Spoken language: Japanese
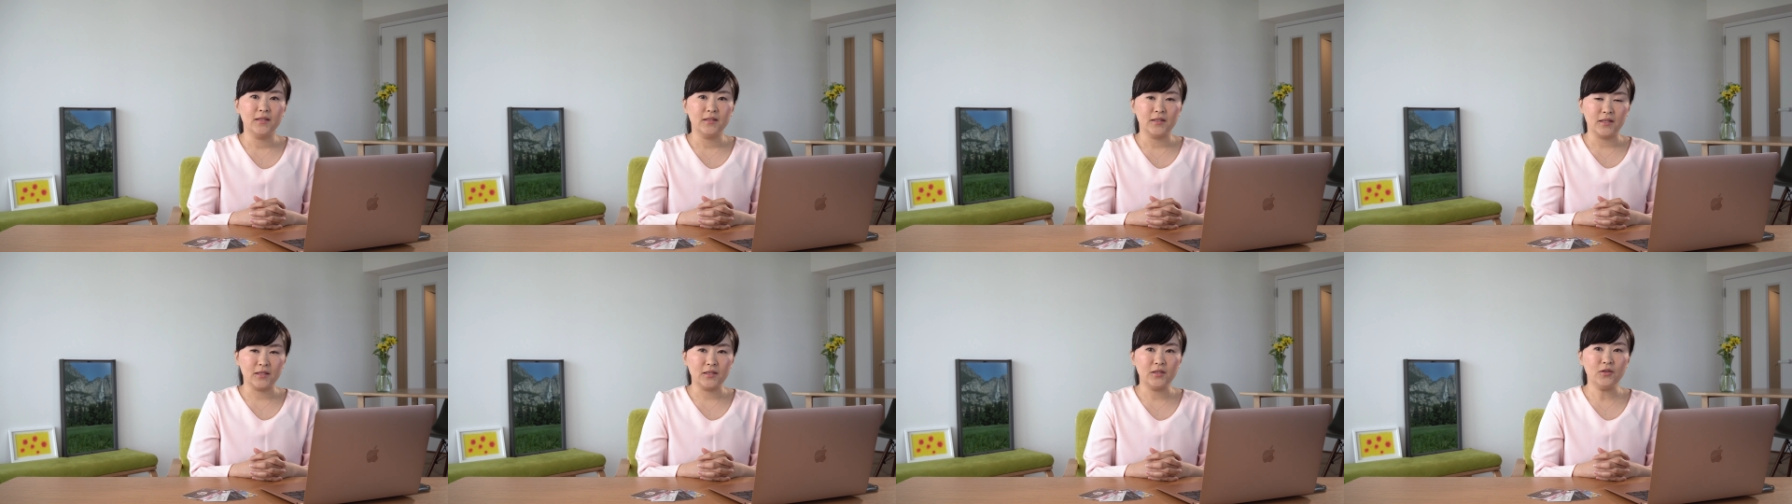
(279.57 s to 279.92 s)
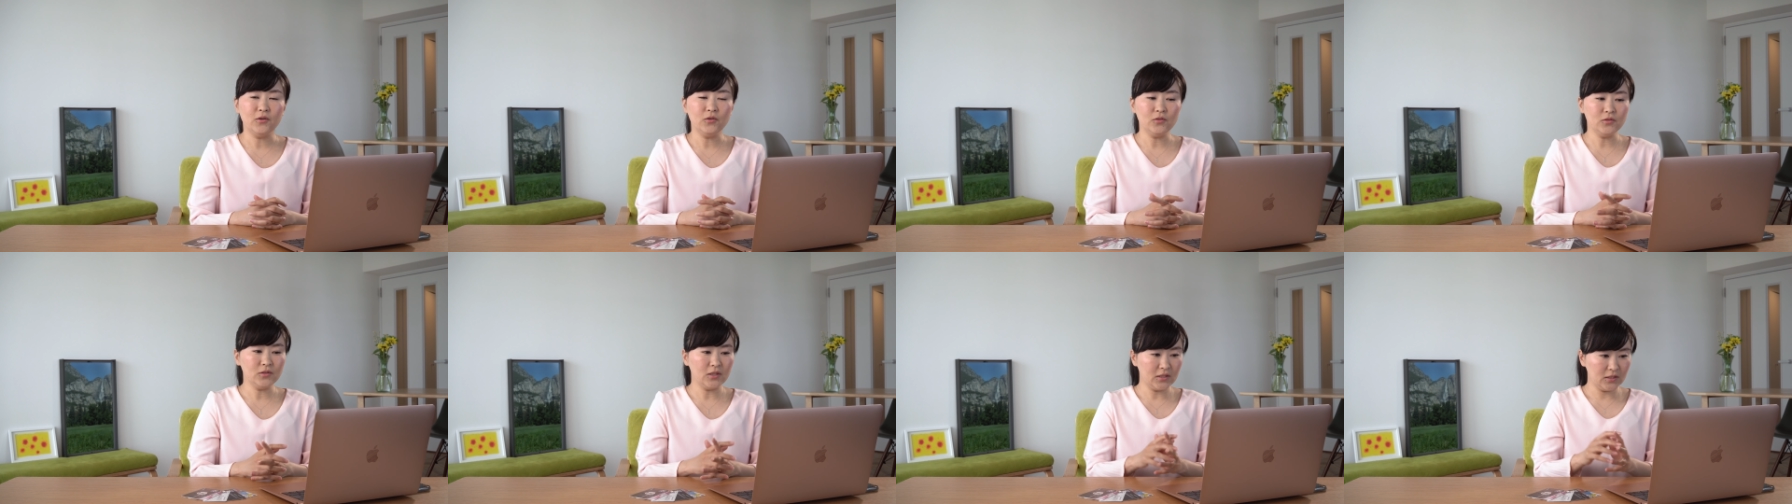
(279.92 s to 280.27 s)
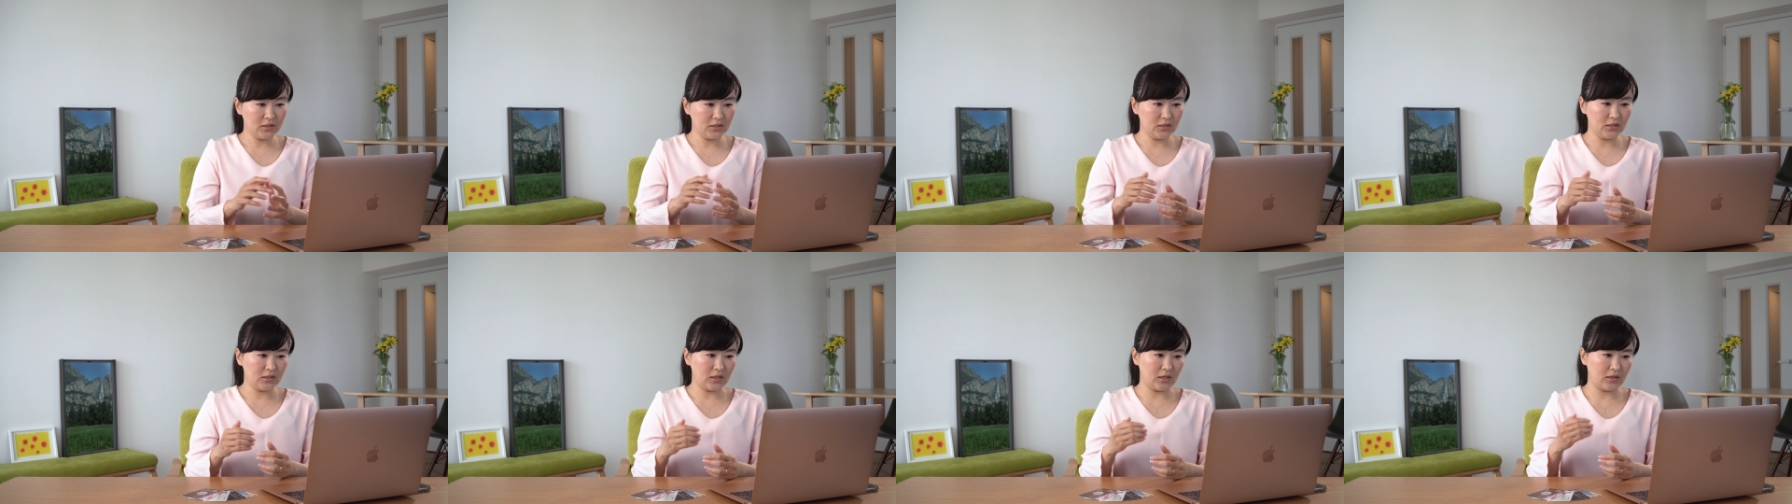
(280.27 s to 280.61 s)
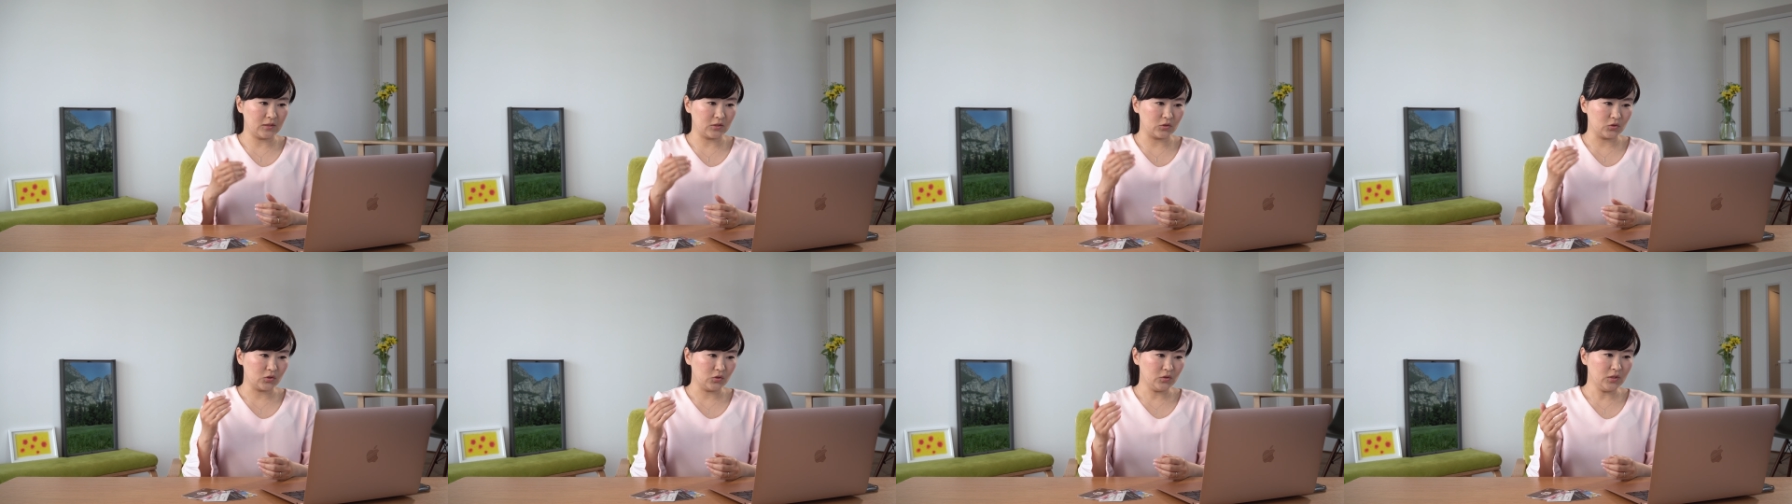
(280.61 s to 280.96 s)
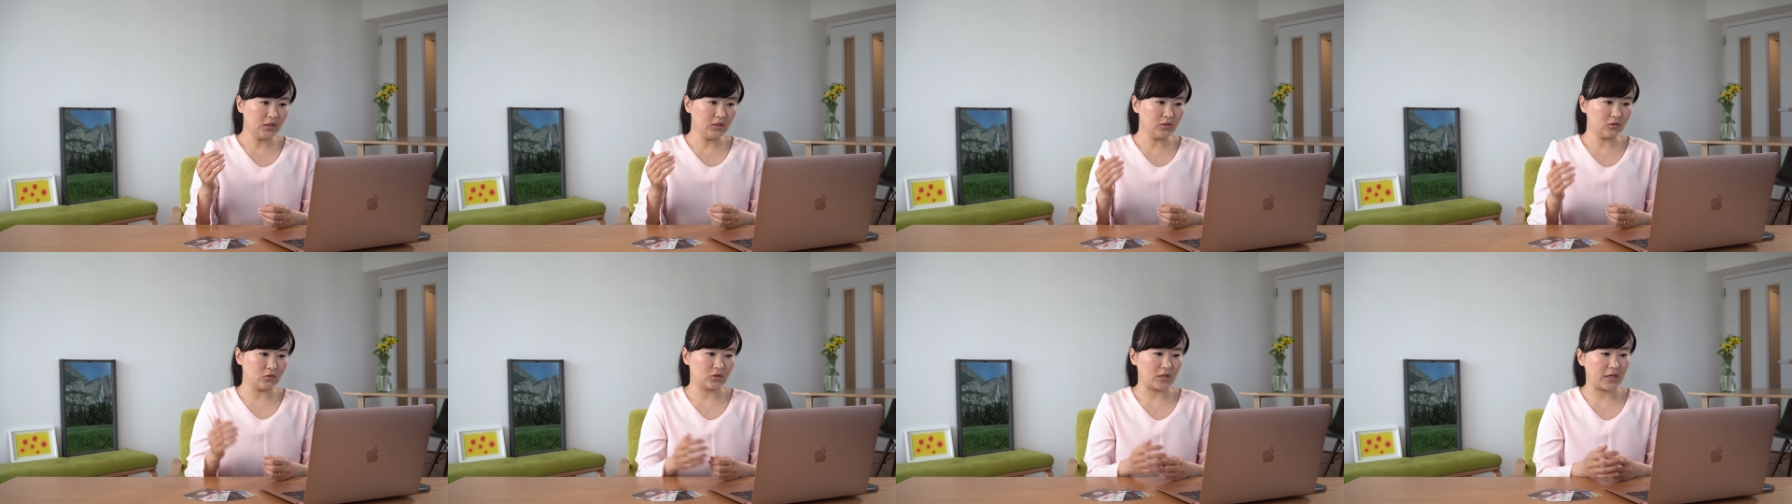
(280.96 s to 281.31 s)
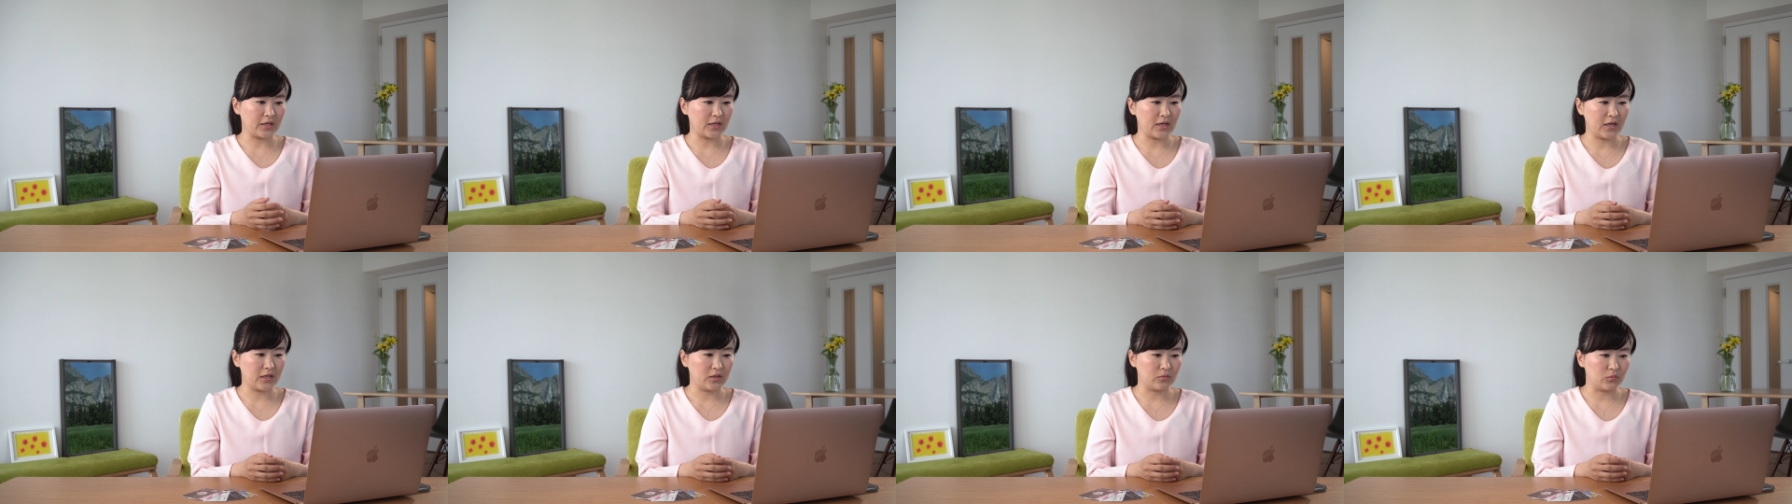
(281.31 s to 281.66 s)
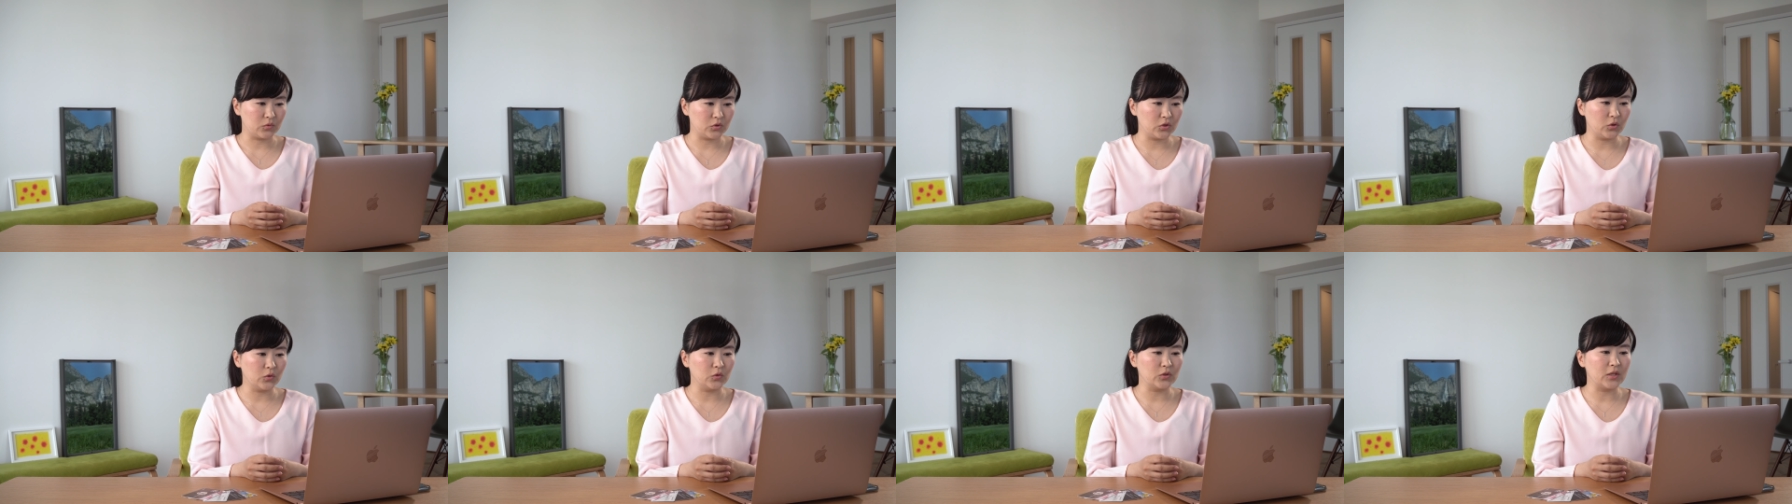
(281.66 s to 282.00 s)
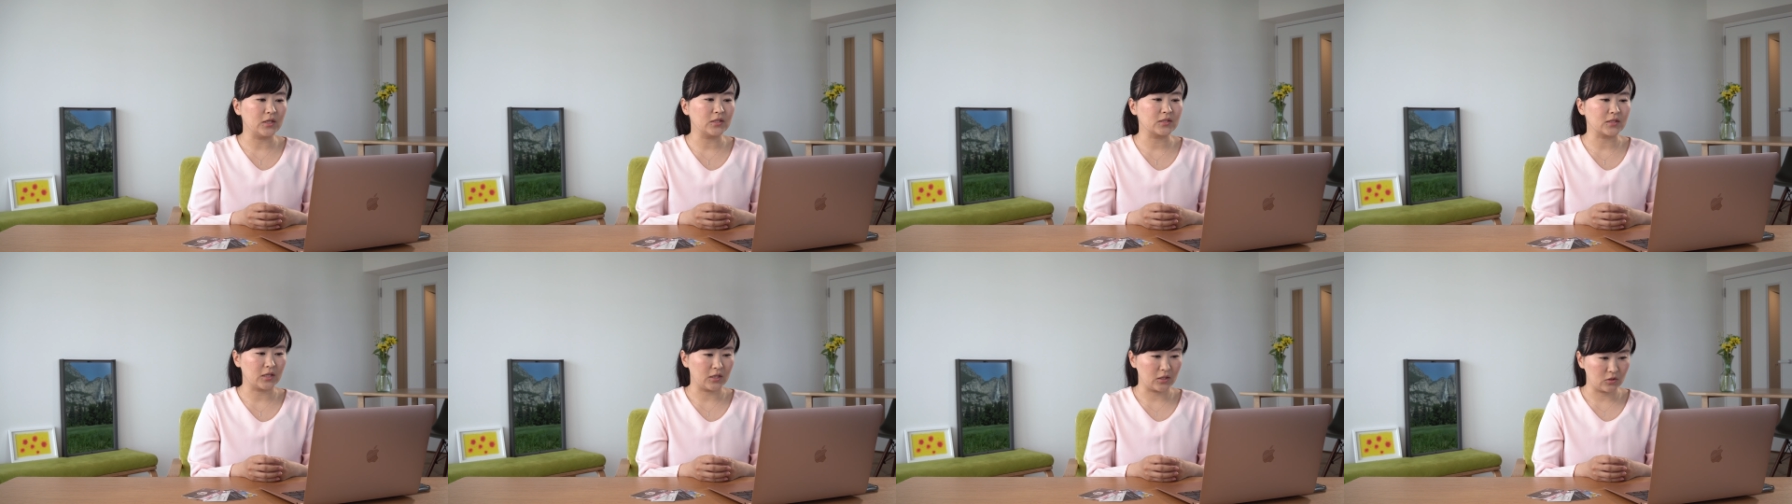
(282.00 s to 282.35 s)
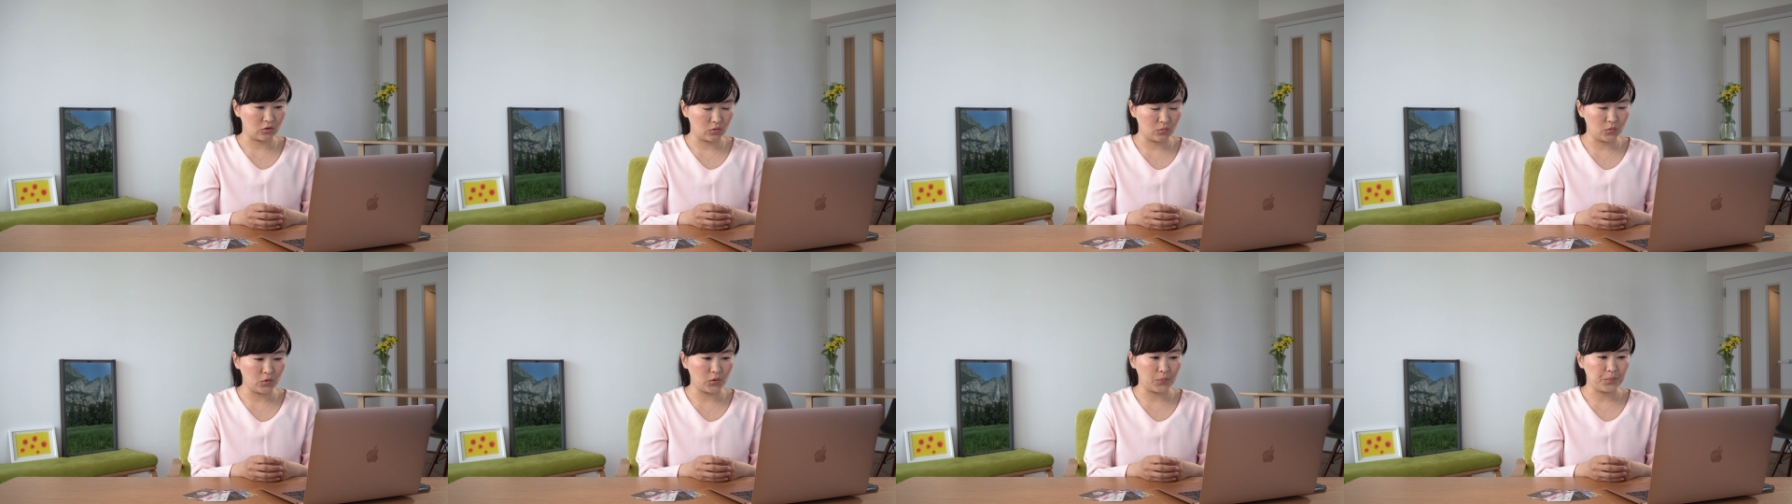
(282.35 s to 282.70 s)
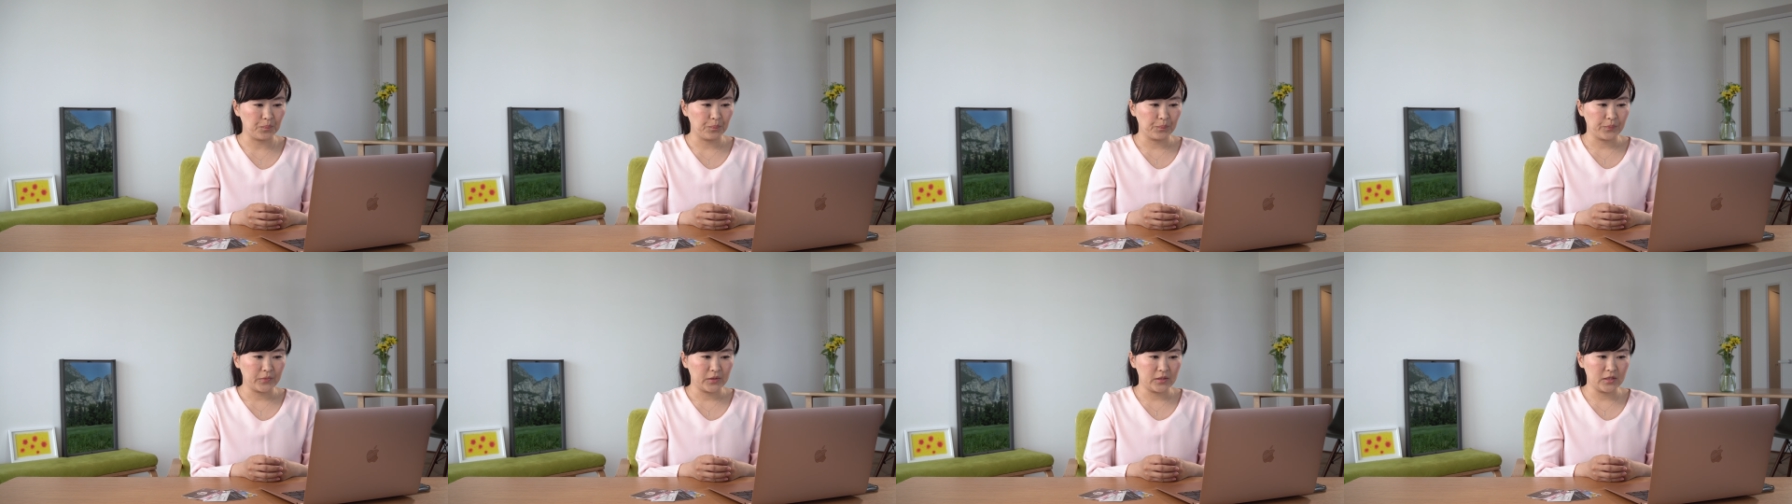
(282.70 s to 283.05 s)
で基本的にあの初年度の年会費無料ですけれども